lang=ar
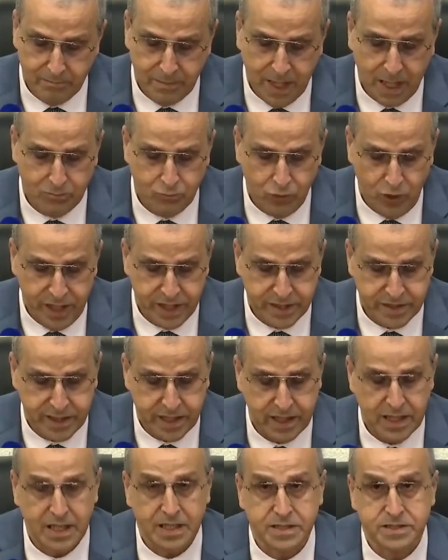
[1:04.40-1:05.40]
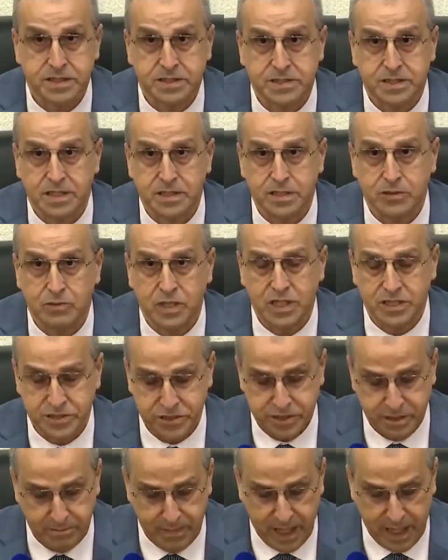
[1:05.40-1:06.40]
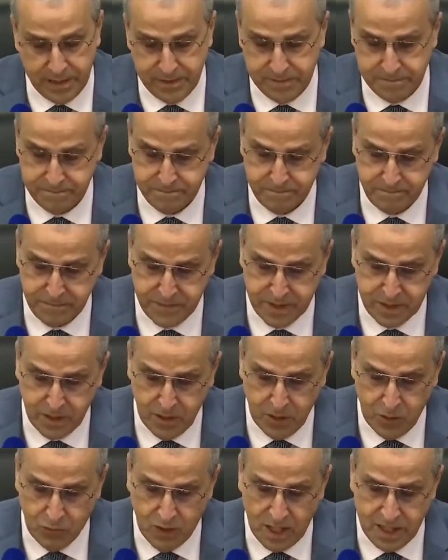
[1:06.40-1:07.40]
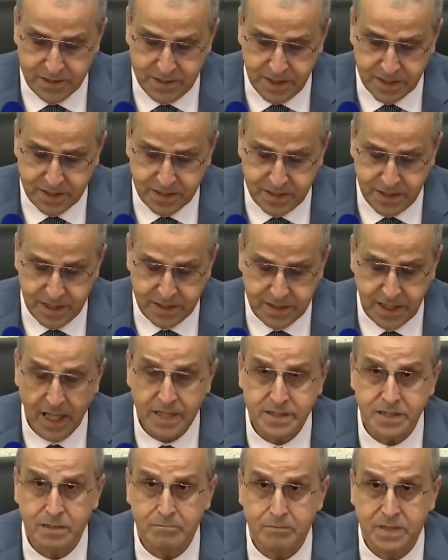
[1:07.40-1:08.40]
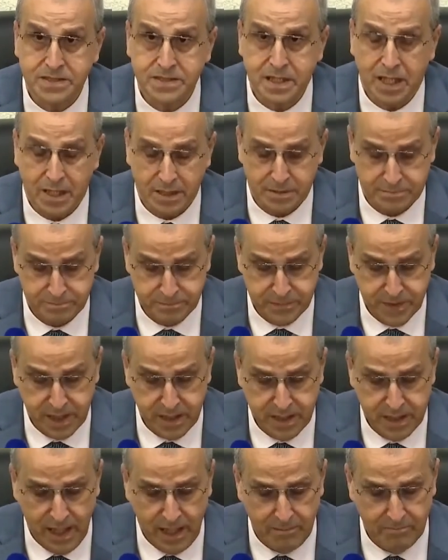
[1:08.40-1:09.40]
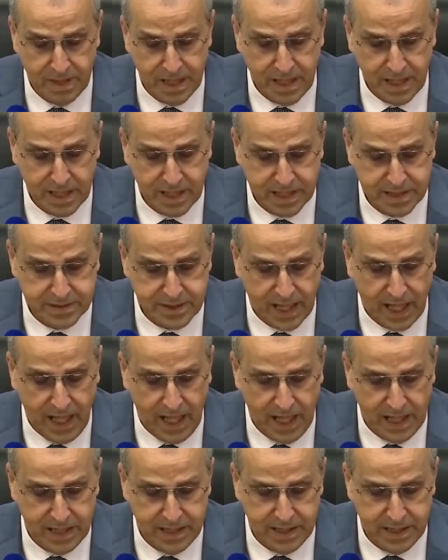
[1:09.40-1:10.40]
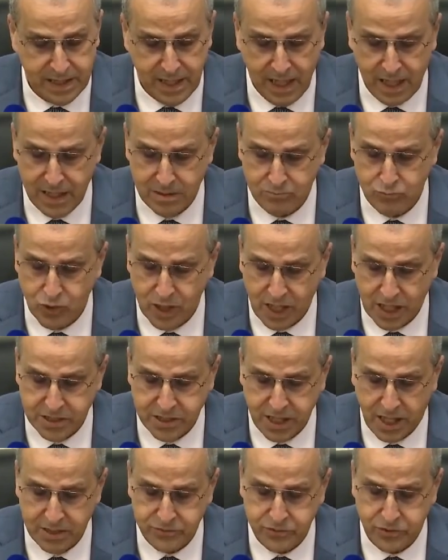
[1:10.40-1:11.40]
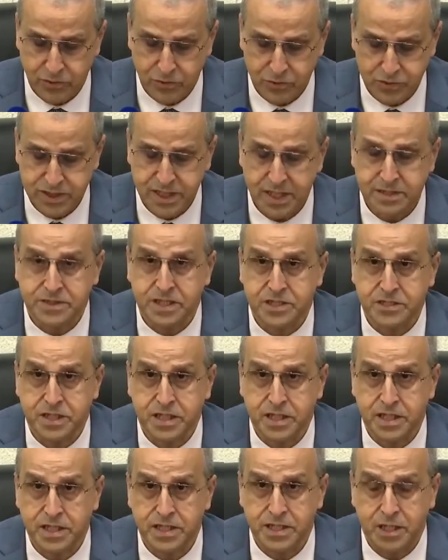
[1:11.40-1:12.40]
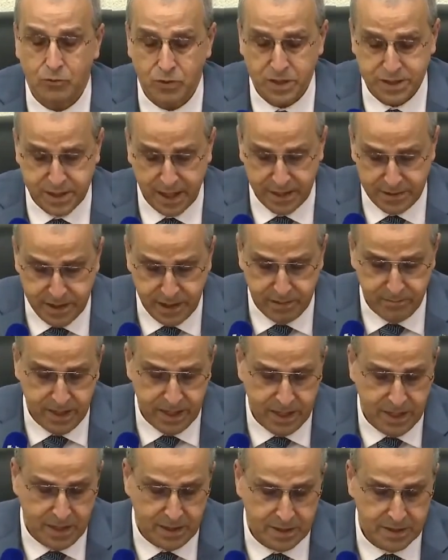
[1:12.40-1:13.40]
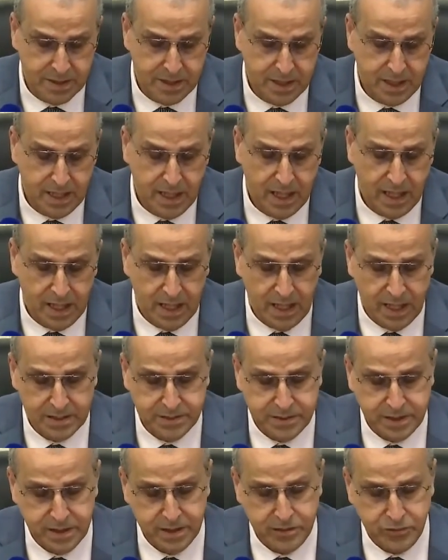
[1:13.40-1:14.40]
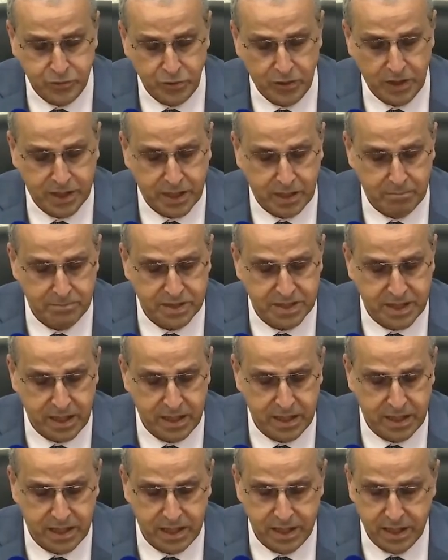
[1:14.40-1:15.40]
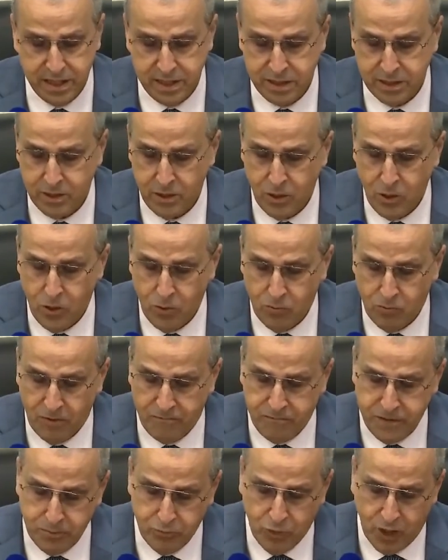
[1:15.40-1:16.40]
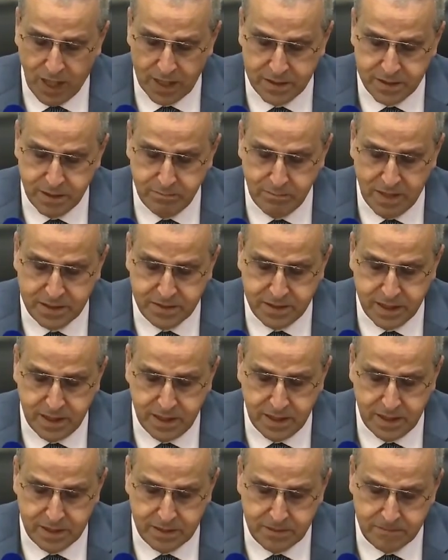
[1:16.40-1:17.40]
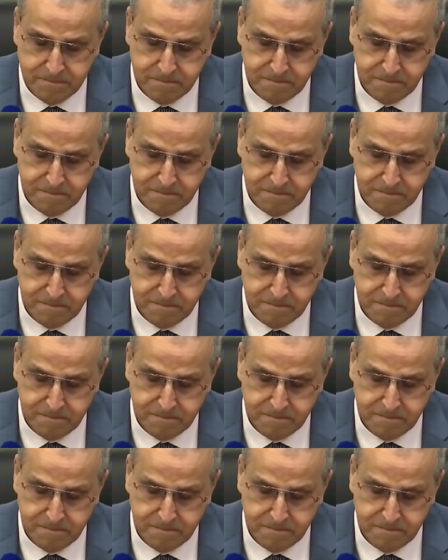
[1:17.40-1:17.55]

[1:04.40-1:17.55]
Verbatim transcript: مع محيطه الاقتصادي والاجتماعي ولتجسيد هذا المسعى يعمل القطاع حاليا على مراجعة العدة التشريعية والتنظيمية التي تحكم سيره وفي مقدمته